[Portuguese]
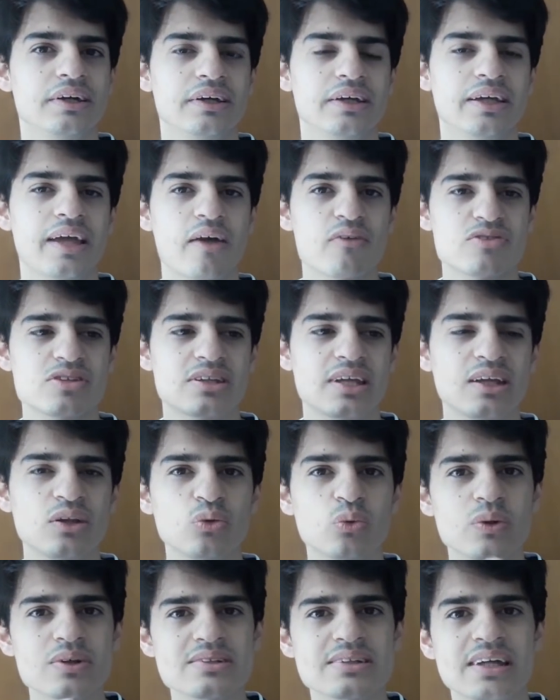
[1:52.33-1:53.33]
E aí você tem
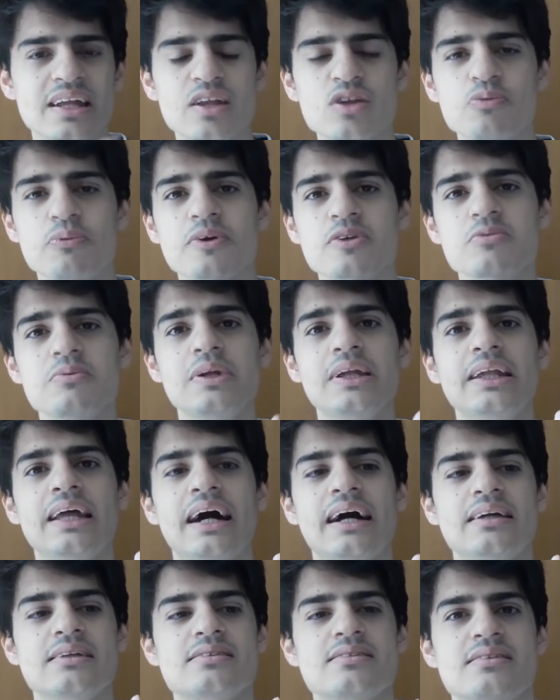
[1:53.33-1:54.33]
duas grandes
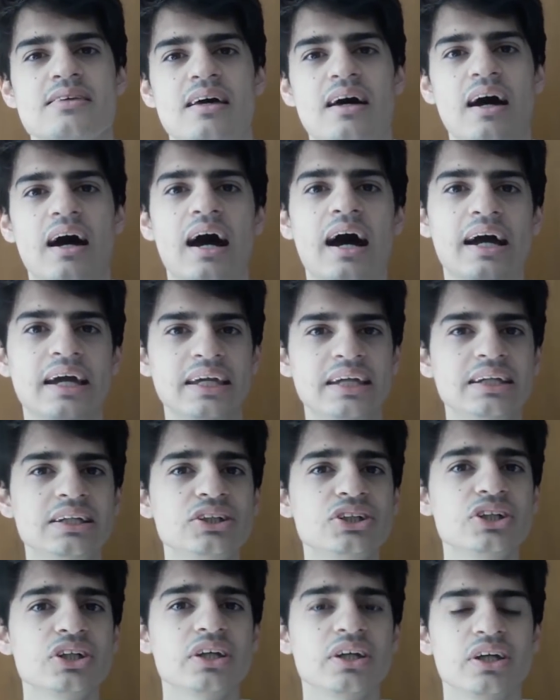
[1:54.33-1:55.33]
possibilidades, a
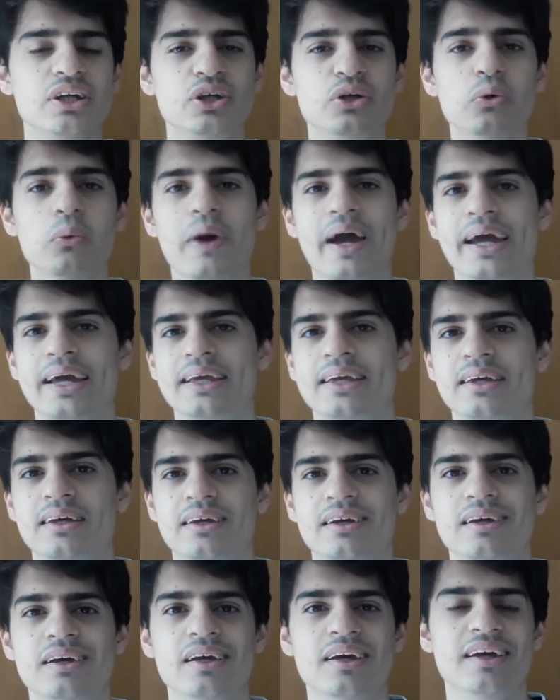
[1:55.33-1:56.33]
Indy e o WEC.
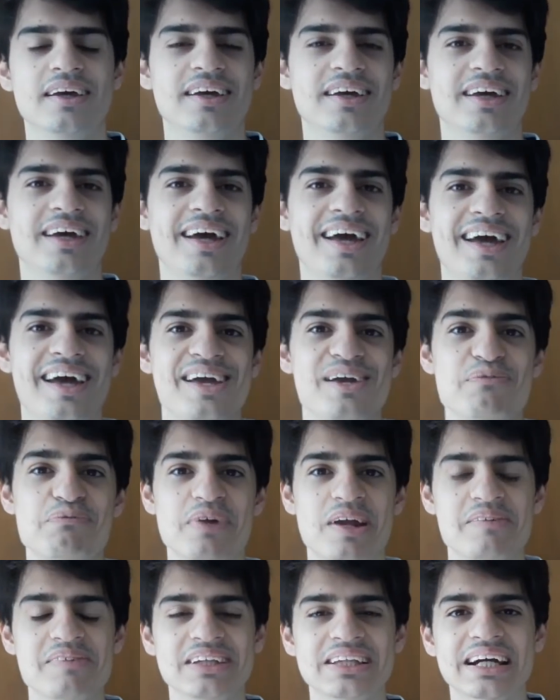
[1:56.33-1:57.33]
É, e
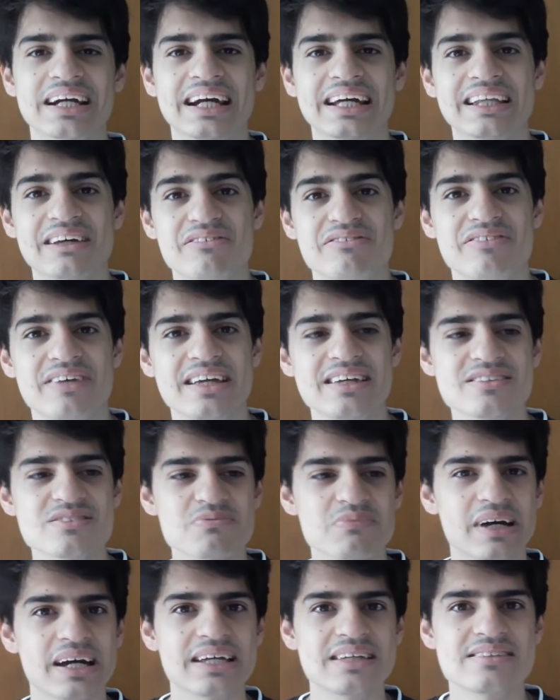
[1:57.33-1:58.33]
para mim está cada vez
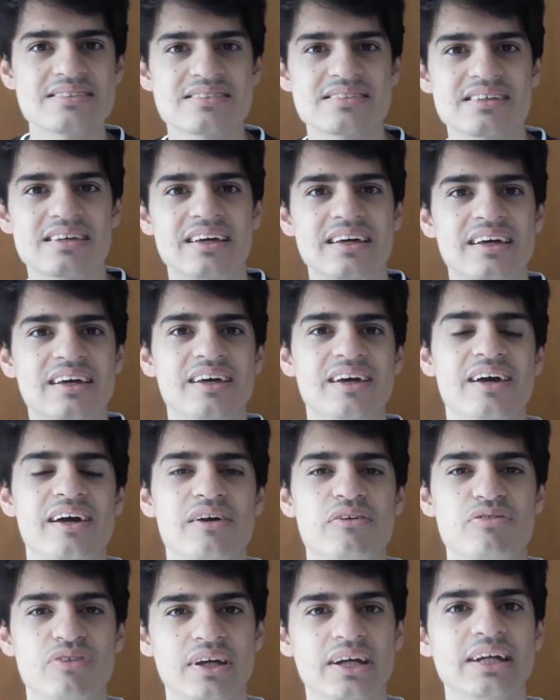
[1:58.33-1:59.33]
mais
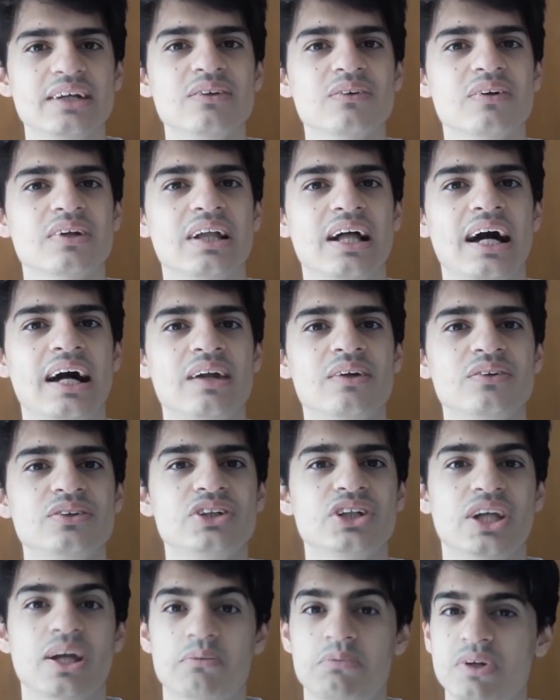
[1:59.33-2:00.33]
é, ficando claro
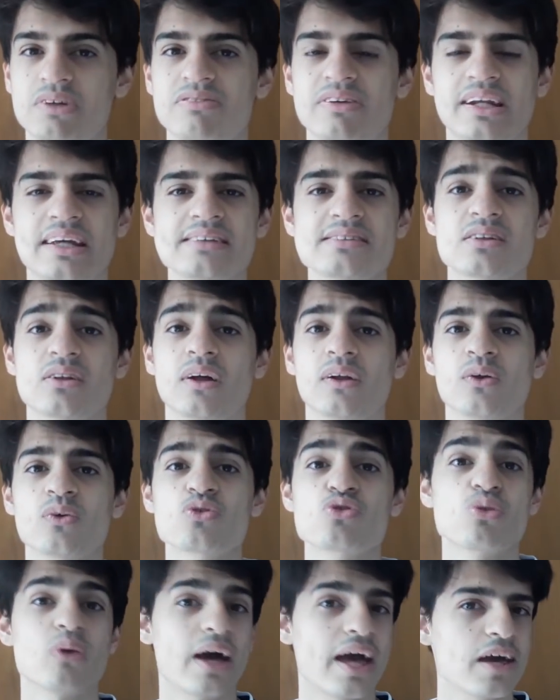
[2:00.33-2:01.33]
de que a preferência do
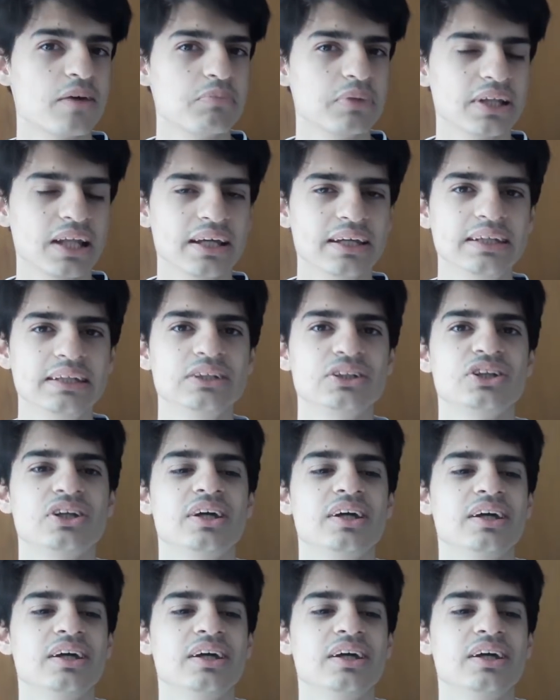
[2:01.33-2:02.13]
Alonso é pela Indy.